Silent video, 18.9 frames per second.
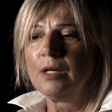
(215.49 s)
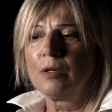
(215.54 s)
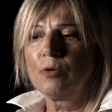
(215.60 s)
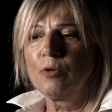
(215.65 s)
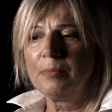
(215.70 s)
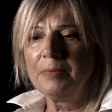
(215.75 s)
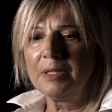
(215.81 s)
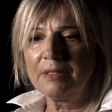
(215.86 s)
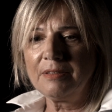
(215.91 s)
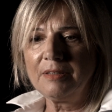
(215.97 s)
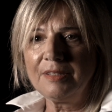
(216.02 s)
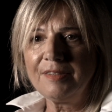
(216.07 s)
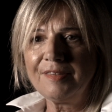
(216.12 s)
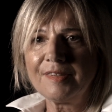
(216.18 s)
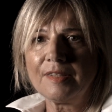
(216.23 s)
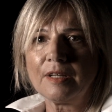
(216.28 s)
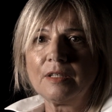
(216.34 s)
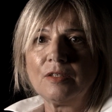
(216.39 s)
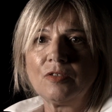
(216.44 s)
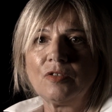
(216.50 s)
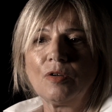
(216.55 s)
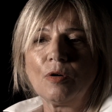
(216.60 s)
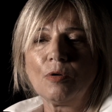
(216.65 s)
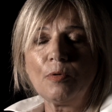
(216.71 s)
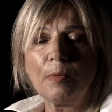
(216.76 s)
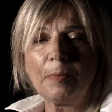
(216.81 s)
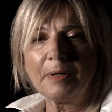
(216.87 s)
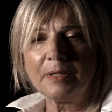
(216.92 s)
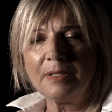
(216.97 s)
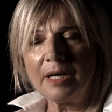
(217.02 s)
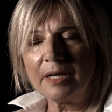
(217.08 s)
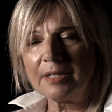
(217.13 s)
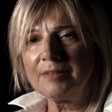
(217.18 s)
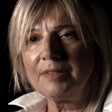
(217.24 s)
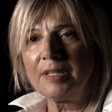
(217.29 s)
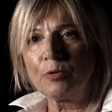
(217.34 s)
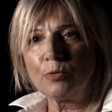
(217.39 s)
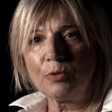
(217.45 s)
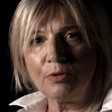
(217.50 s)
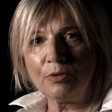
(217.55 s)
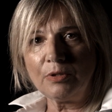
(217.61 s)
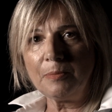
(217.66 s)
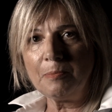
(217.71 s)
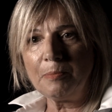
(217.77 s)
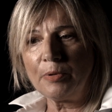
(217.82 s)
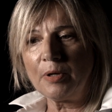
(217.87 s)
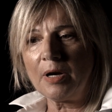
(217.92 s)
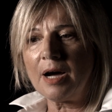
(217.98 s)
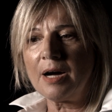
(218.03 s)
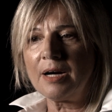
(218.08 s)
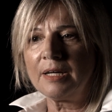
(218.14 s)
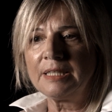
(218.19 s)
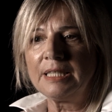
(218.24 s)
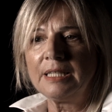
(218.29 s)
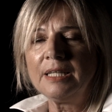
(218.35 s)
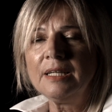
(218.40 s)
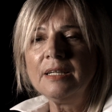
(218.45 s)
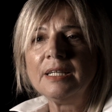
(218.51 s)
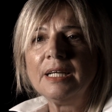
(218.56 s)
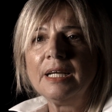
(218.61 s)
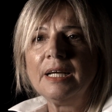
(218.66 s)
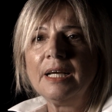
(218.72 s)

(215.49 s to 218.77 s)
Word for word: come artista che si occupa di arte contemporanea